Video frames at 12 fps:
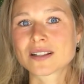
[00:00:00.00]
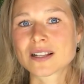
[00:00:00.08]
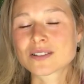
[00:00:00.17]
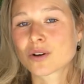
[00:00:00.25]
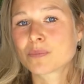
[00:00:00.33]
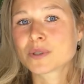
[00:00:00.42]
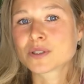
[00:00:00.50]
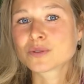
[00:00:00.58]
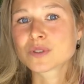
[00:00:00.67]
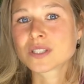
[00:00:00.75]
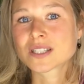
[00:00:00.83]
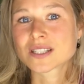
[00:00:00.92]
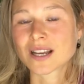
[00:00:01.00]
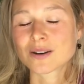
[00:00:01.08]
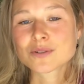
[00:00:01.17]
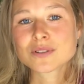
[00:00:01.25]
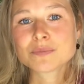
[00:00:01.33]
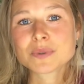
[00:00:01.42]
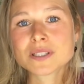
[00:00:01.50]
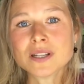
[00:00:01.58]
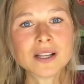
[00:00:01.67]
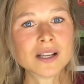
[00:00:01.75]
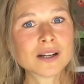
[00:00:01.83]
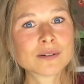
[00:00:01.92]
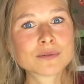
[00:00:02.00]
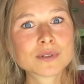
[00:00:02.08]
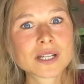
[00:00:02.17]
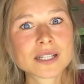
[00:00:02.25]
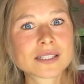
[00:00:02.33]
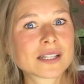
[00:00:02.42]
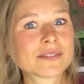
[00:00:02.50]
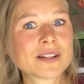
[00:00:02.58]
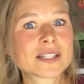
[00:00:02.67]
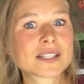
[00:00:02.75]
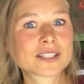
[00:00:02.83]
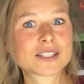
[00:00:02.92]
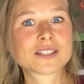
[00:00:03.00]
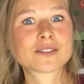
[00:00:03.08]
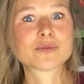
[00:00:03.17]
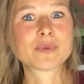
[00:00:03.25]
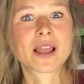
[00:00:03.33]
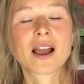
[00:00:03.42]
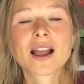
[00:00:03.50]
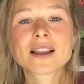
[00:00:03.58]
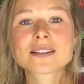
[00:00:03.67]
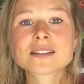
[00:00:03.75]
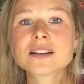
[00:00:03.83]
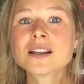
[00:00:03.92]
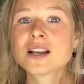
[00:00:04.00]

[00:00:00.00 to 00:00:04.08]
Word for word: Also ob ich nun hier zu Hause bin oder in einer Weltgeschichte umherreise,